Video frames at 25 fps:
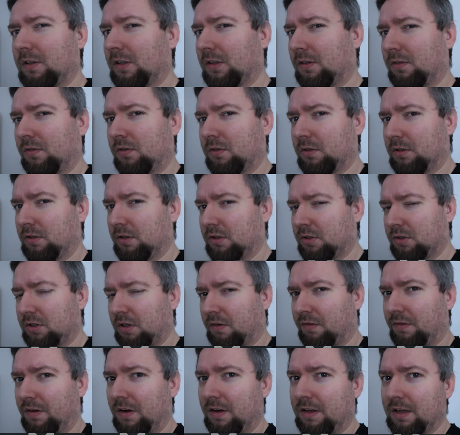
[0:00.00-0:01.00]
także
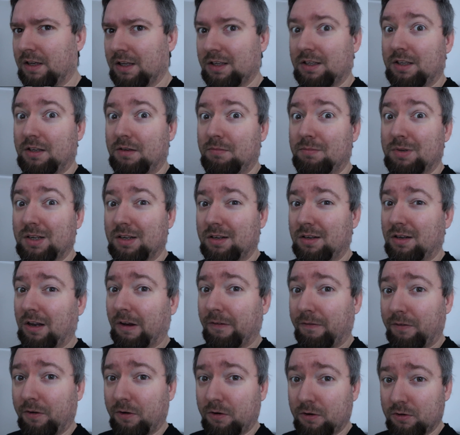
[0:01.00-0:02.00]
jeszcze chwilkę i
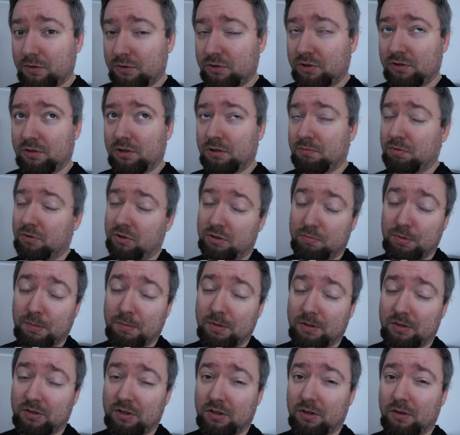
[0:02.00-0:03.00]
będę wychodził, no bo trzeba
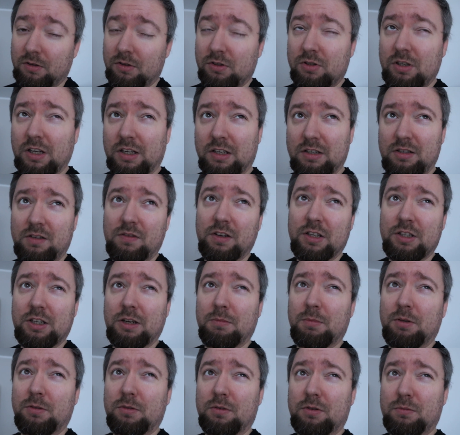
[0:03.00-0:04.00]
będzie dojść jakieś
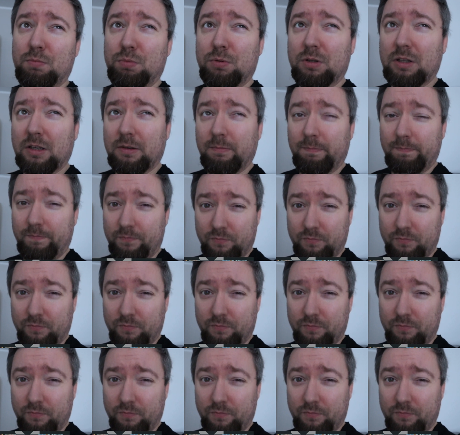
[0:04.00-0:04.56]
20 minut z buta